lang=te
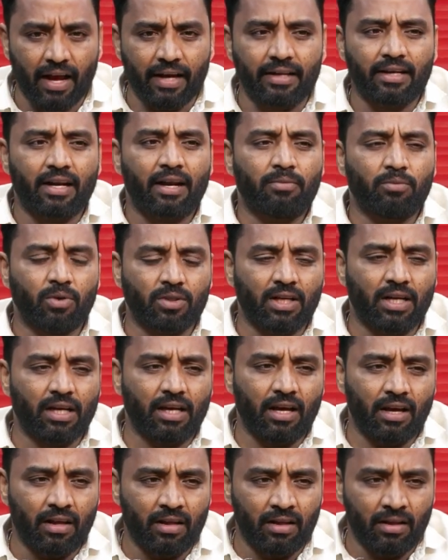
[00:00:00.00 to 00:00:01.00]
హైడ్రా
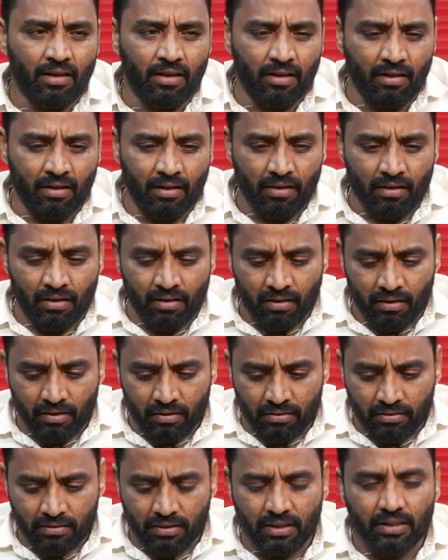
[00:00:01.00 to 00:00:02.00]
మొదటగా
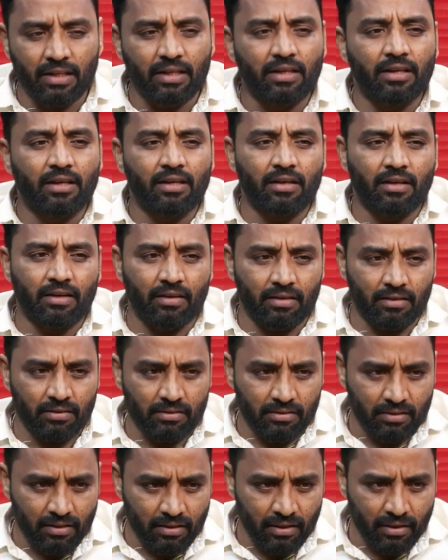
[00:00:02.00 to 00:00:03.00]
సినీని
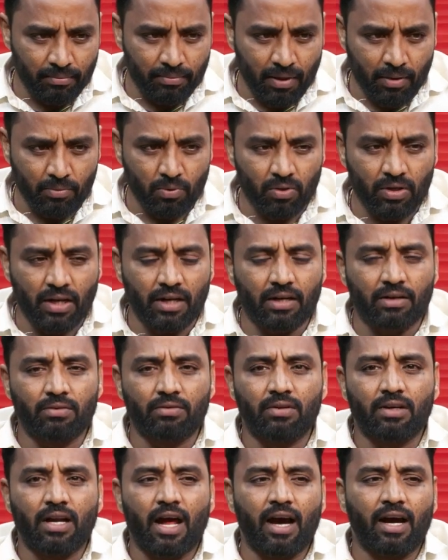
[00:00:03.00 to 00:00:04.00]
సినీ
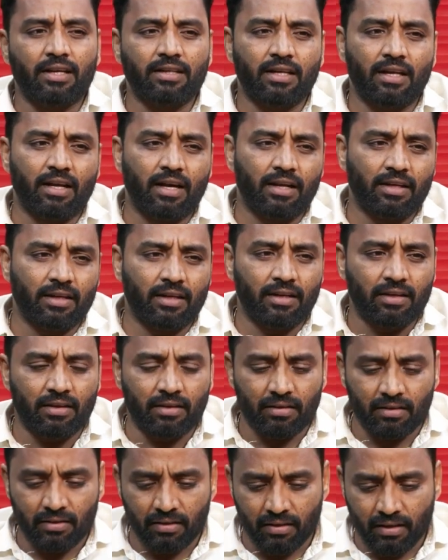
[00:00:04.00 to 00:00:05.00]
ప్రముఖులైనటువంటి నాగార్జున గారి
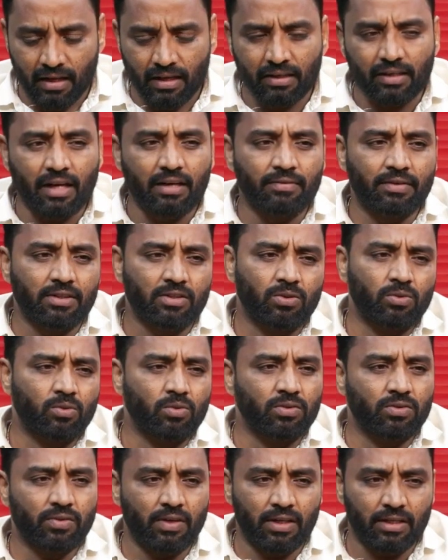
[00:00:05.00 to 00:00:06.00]
ఎన్కన్వేషన్
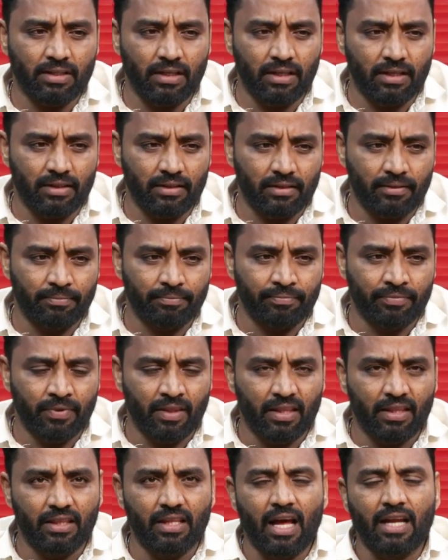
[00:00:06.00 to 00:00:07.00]
కూల్చివేయడం జరిగింది
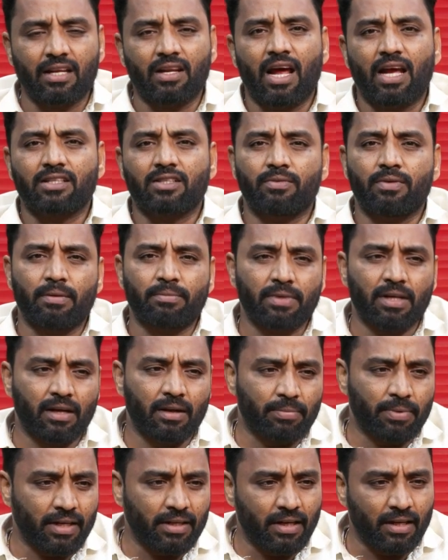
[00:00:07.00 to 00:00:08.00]
దాన్ని రాష్ట్ర
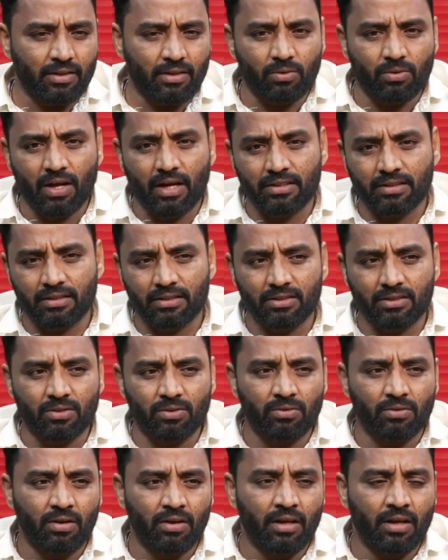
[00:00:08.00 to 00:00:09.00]
వ్యాప్తంగా ప్రజలంతా కూడా
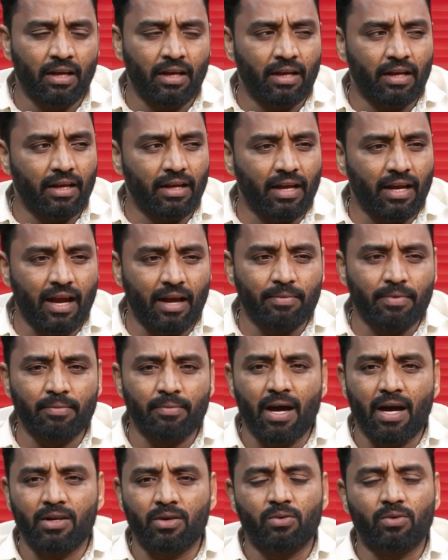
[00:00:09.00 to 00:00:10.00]
హర్షించారు ఏ
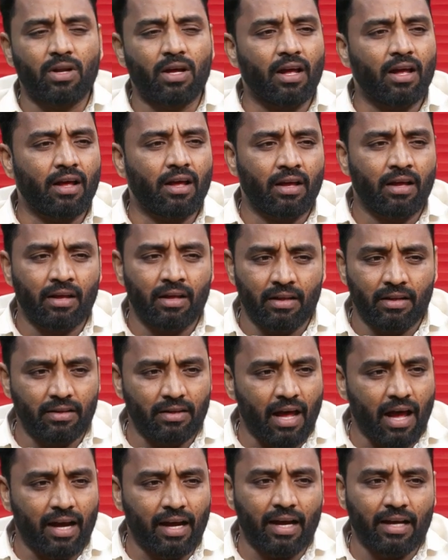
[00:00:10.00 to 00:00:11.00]
అభిమాని కూడా
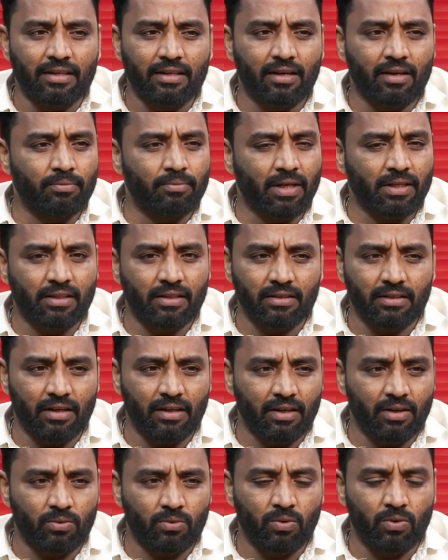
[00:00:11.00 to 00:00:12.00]
నాగార్జునకు మద్దతుగా
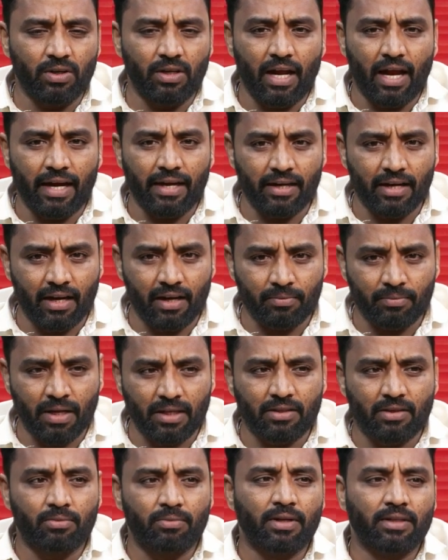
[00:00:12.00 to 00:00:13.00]
లేరు ఓన్లీ హైడ్రాకు
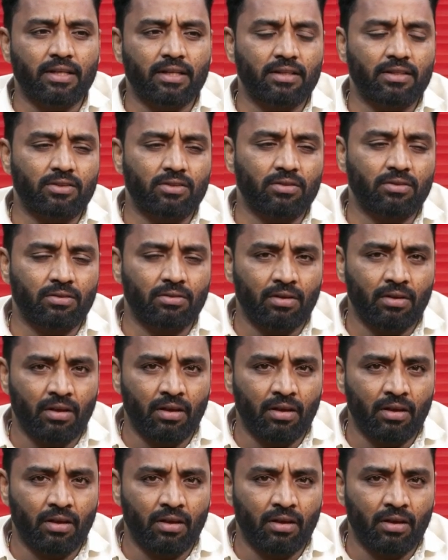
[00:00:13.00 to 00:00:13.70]
మాత్రం మద్దతు ఇచ్చారు